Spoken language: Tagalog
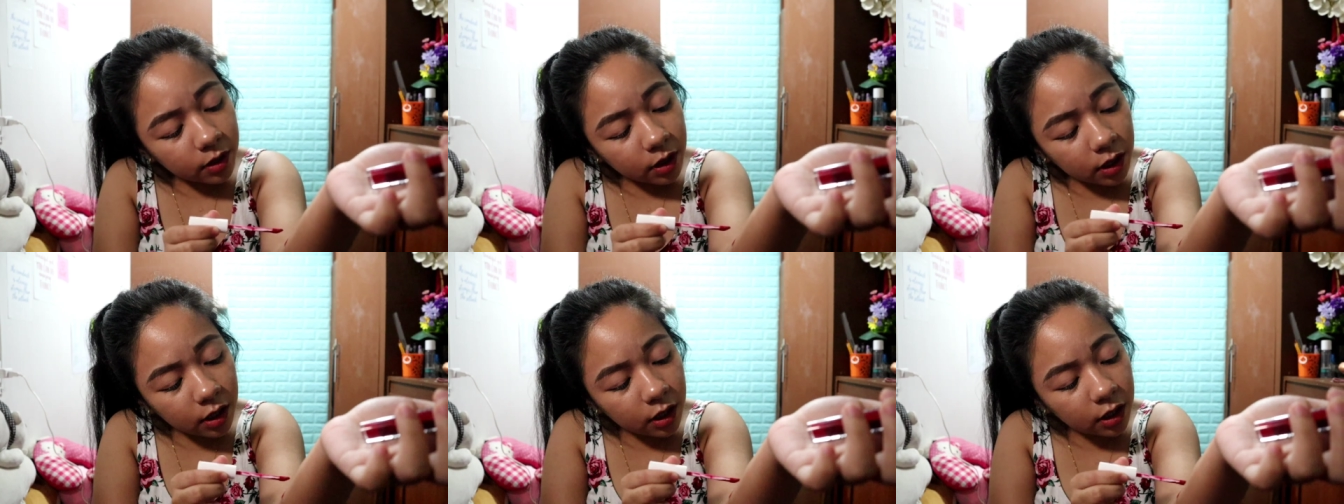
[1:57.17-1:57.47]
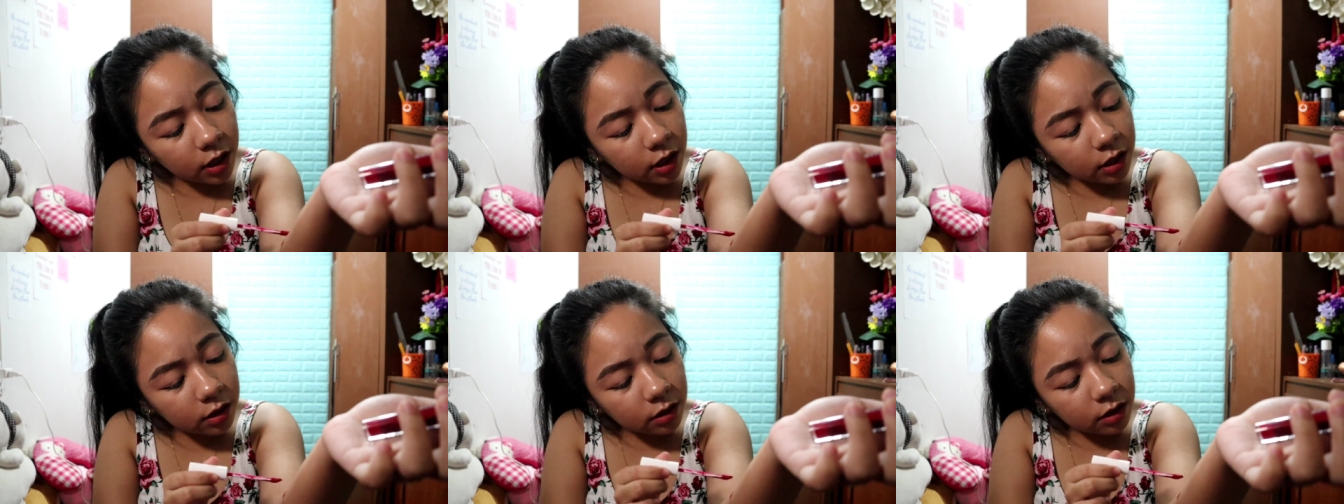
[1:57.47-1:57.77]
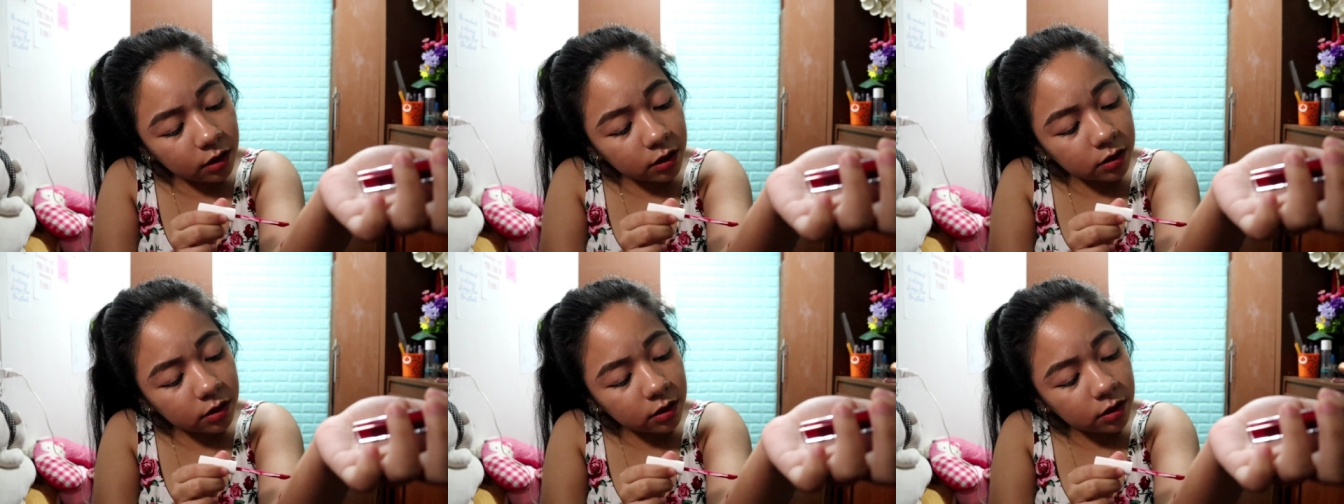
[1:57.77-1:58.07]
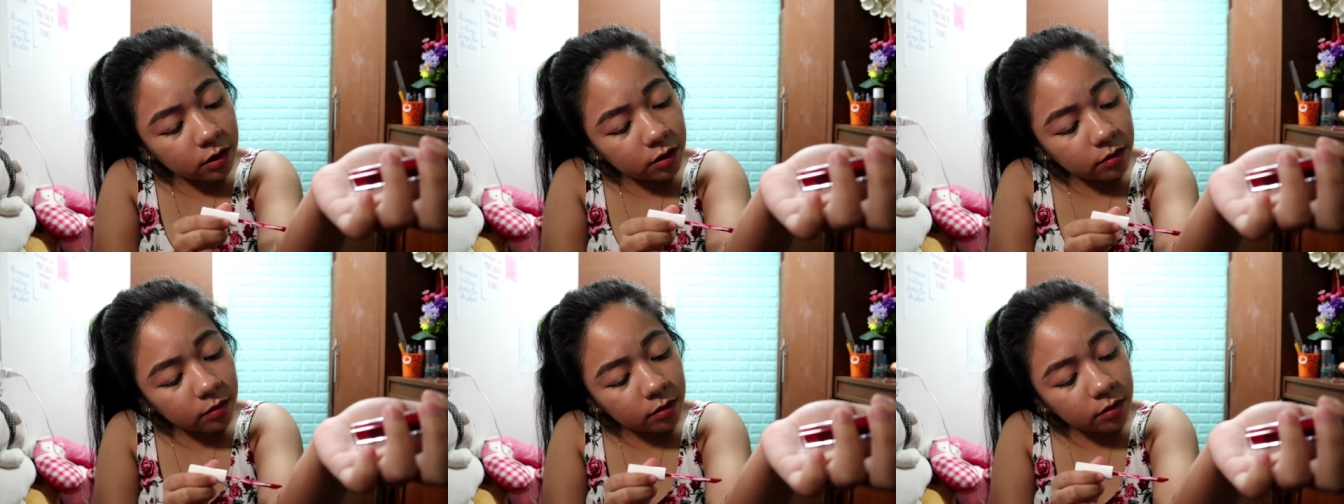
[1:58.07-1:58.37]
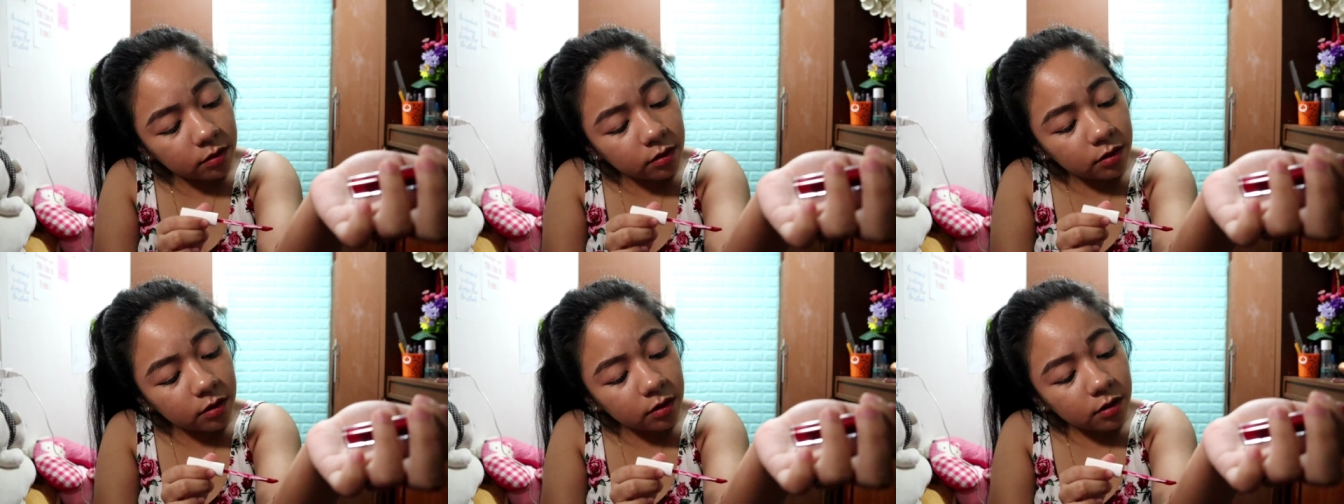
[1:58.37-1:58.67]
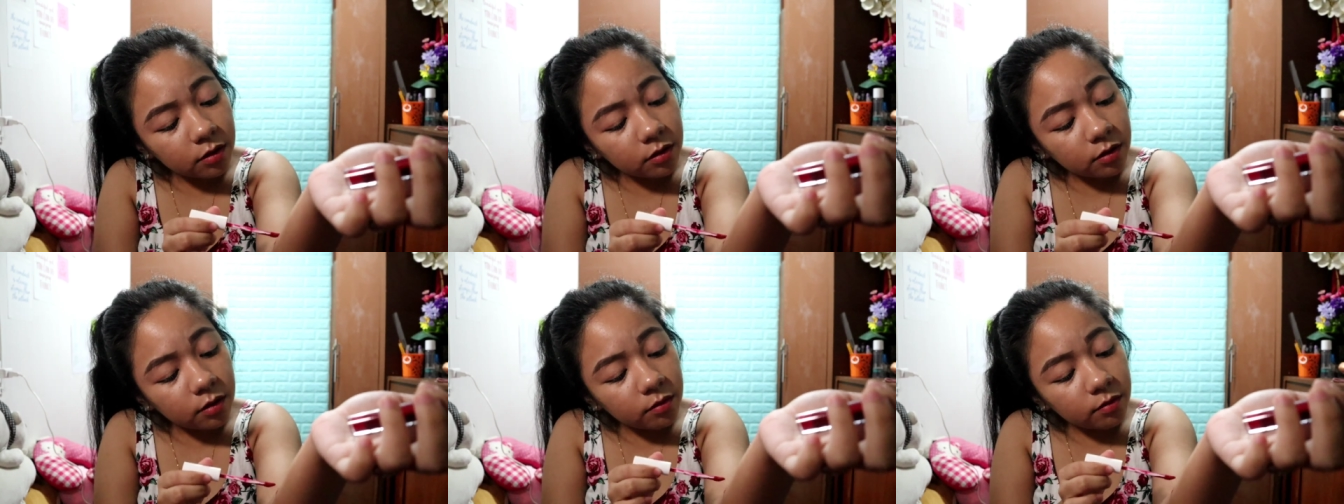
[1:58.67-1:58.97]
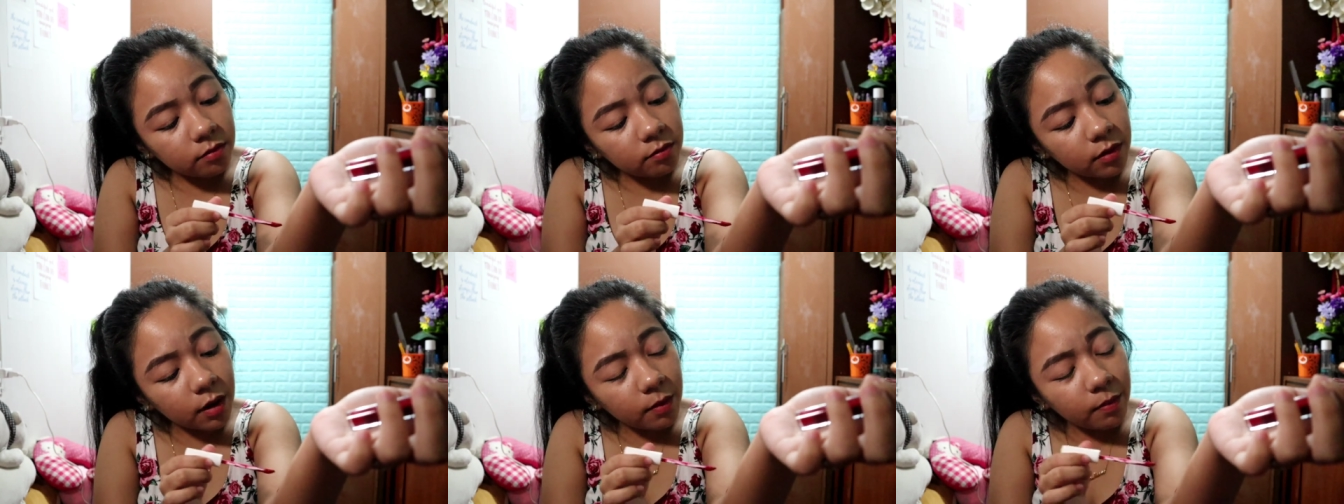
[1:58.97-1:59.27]
Para lang
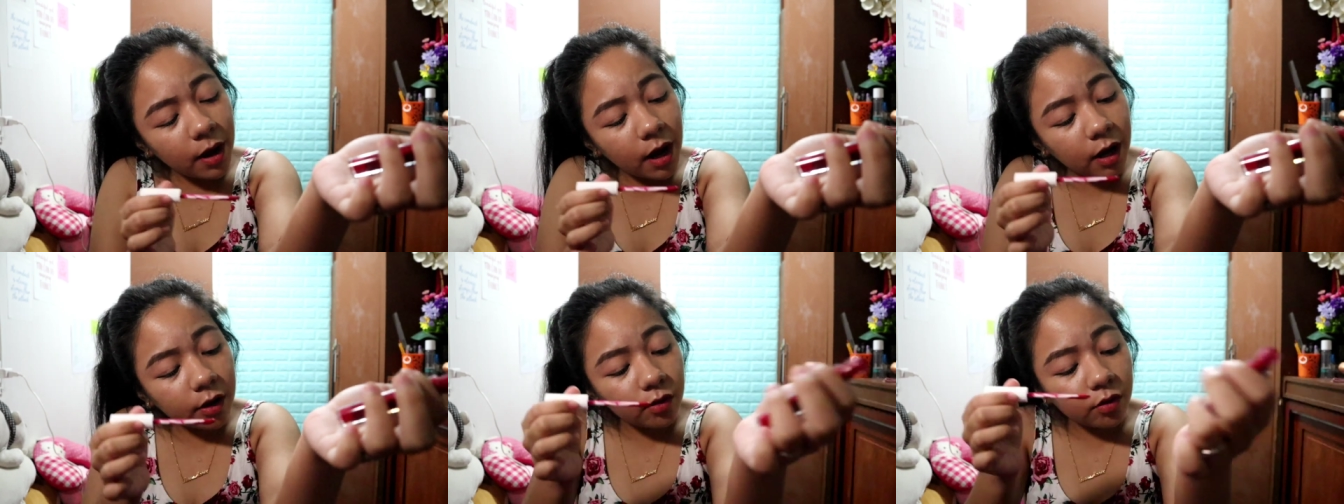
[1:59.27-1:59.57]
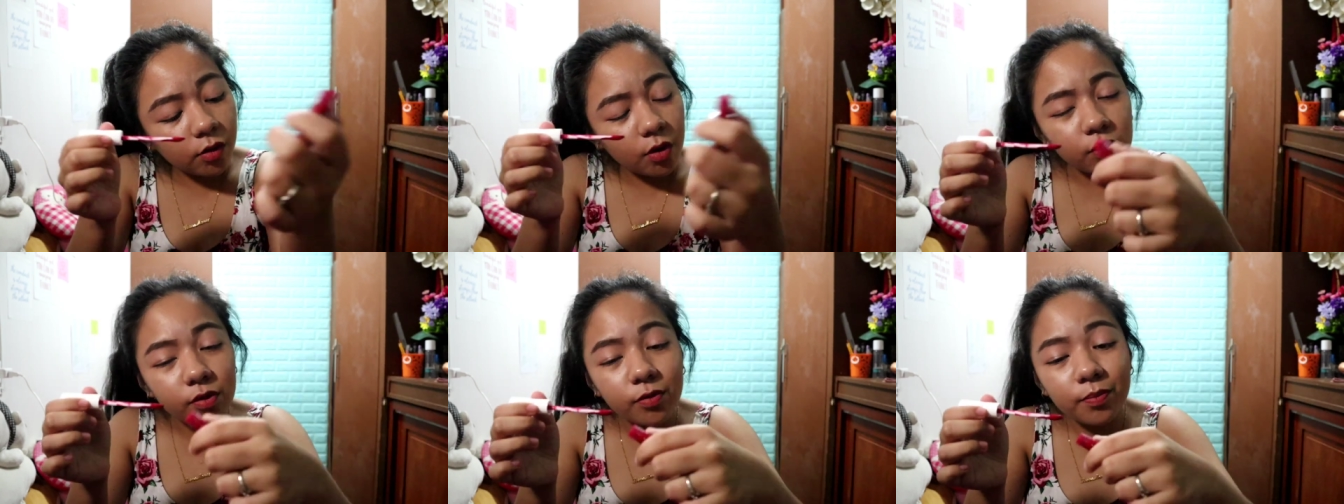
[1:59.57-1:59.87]
mabago ko